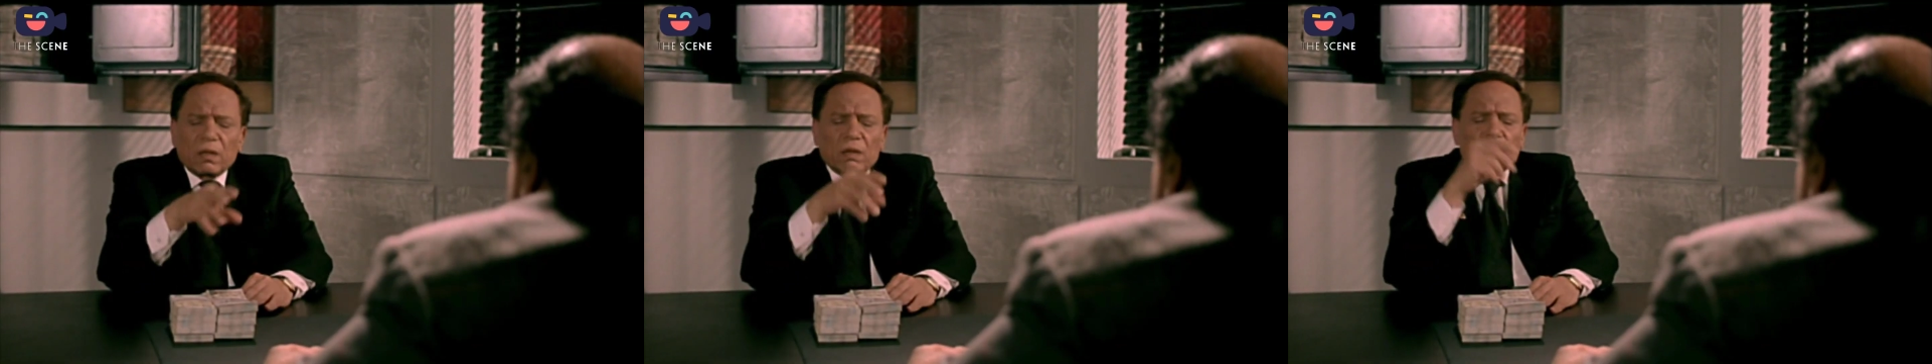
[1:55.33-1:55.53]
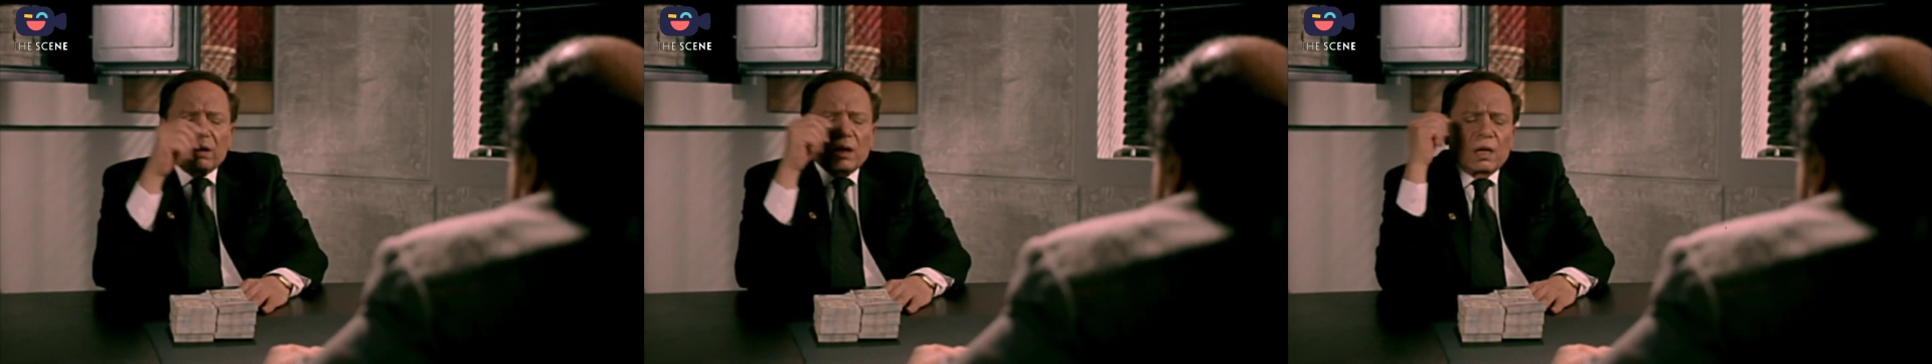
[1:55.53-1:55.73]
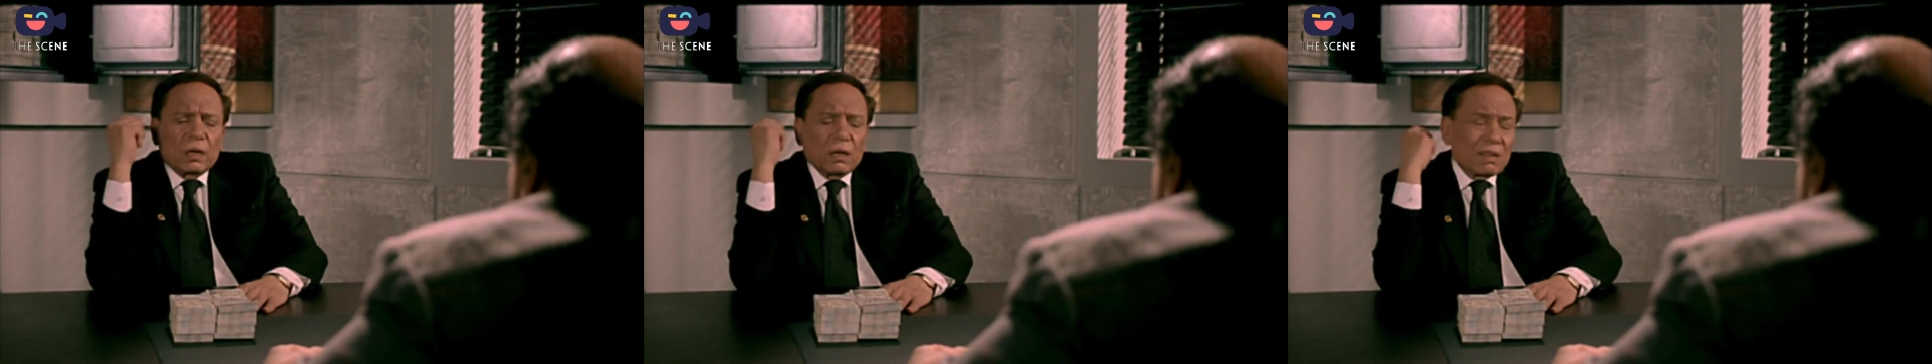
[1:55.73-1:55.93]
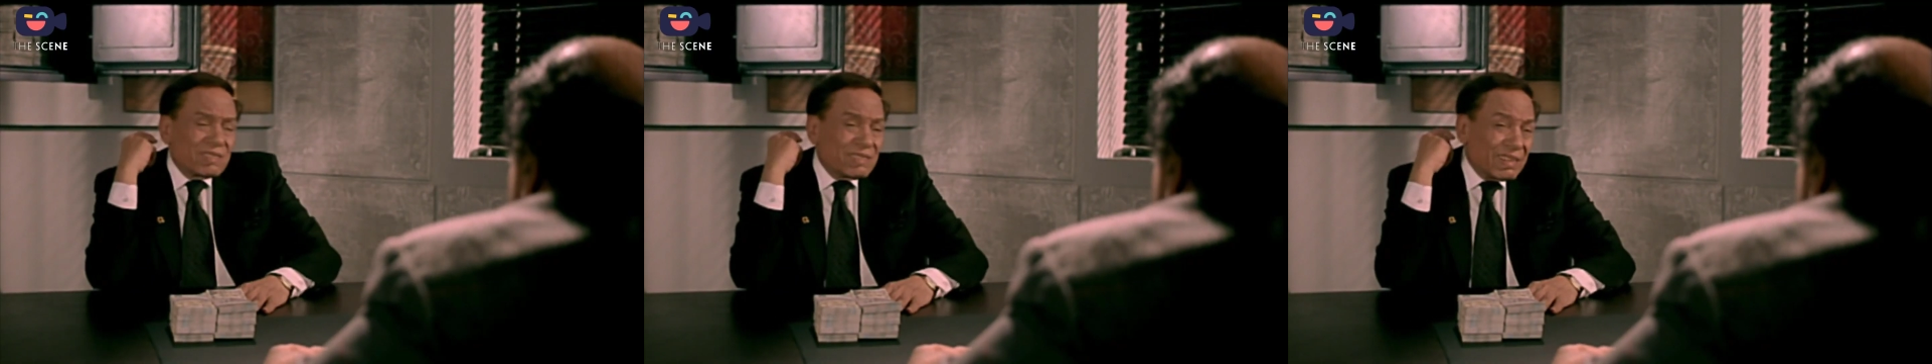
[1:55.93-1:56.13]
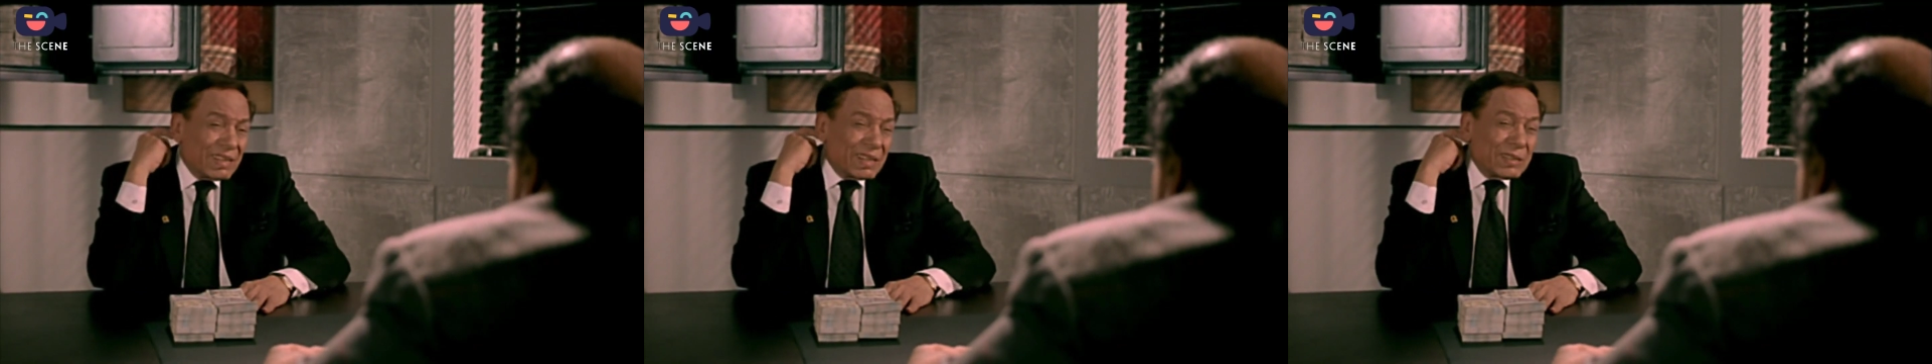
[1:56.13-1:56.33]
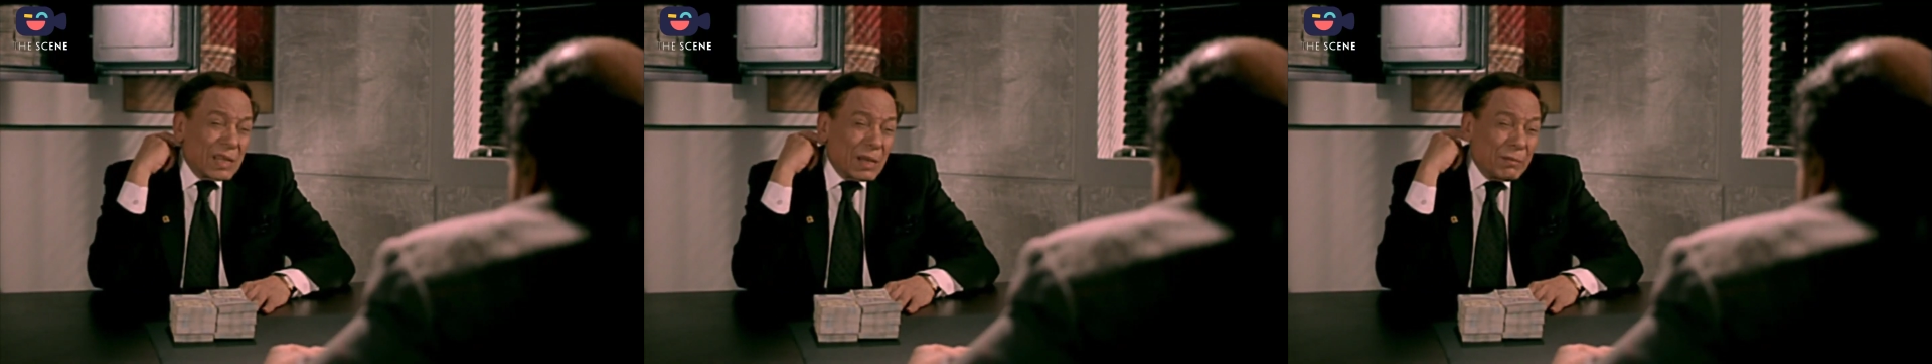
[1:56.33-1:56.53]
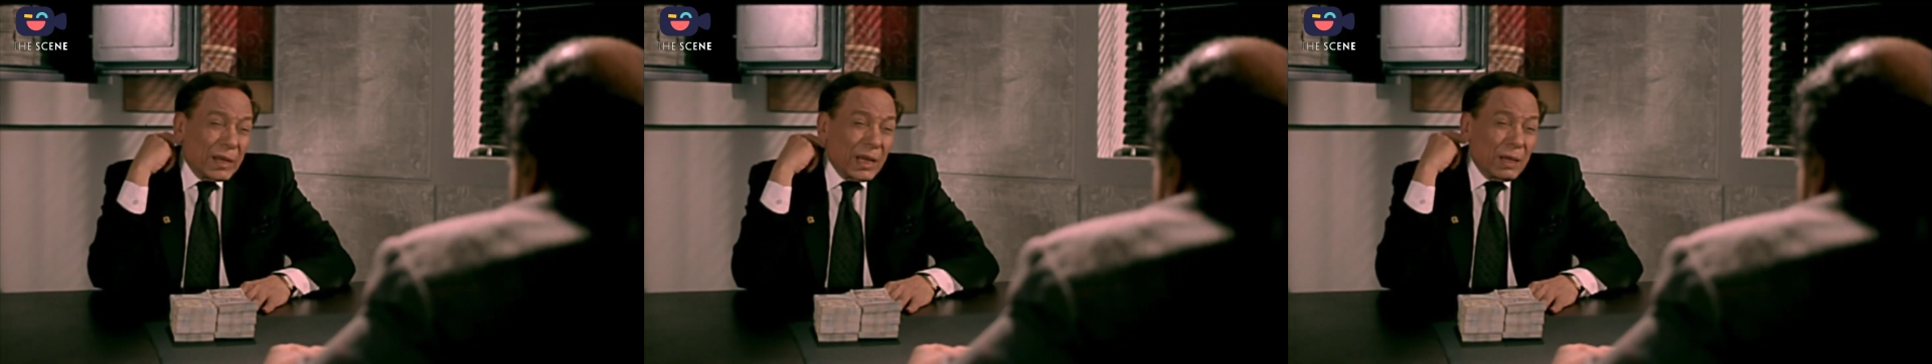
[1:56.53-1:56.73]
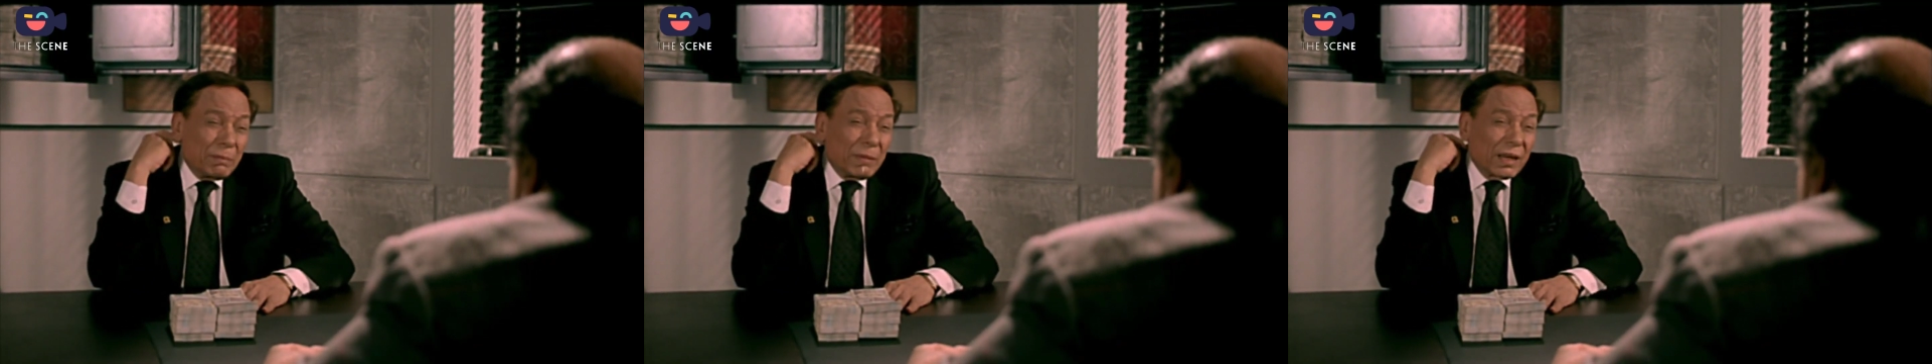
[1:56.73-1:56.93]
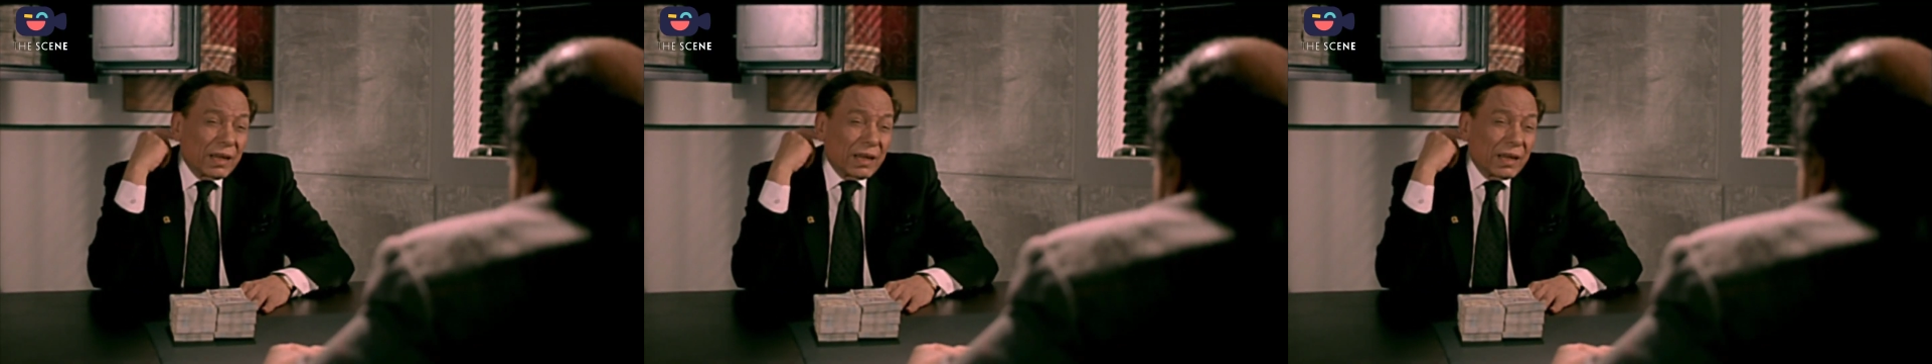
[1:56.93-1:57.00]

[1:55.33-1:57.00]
لا لا لا ولا حاجة أصل أنا دايما